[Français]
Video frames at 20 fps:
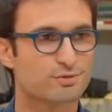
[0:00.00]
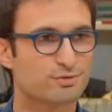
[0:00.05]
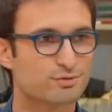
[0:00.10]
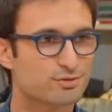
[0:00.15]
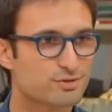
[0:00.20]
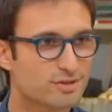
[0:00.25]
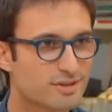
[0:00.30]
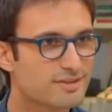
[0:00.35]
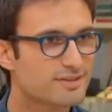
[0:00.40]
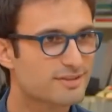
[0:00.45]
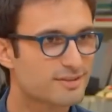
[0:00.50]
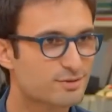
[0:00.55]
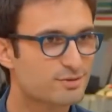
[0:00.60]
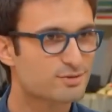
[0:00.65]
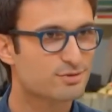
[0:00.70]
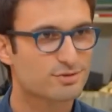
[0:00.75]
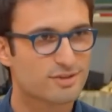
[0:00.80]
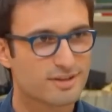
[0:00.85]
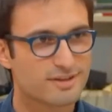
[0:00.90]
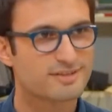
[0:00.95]
Rouget, qui est le
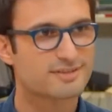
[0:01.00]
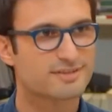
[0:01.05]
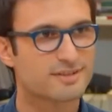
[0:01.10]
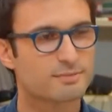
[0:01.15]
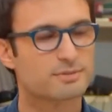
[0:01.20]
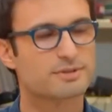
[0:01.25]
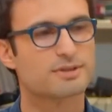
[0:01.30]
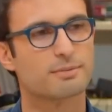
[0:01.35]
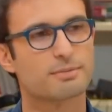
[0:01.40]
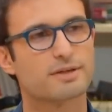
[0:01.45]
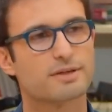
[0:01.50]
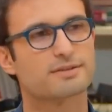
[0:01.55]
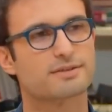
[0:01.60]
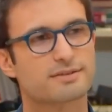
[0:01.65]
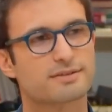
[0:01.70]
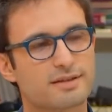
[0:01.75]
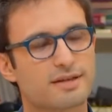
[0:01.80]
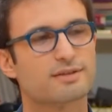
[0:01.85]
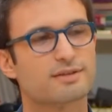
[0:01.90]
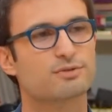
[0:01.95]
journaliste à Mediapart
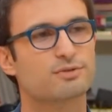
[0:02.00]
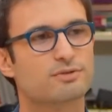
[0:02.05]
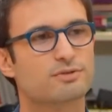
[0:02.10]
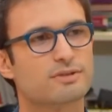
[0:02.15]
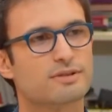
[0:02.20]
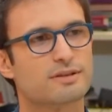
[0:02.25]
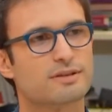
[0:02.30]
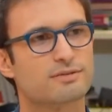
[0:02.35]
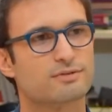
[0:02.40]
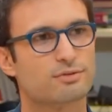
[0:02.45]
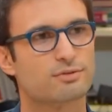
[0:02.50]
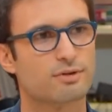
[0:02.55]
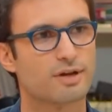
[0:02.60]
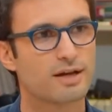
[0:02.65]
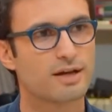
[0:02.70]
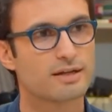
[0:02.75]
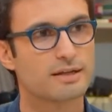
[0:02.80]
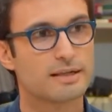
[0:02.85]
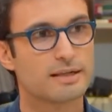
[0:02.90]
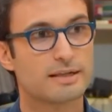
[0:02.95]
qui traite de ces
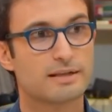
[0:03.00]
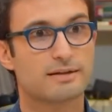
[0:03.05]
questions-là.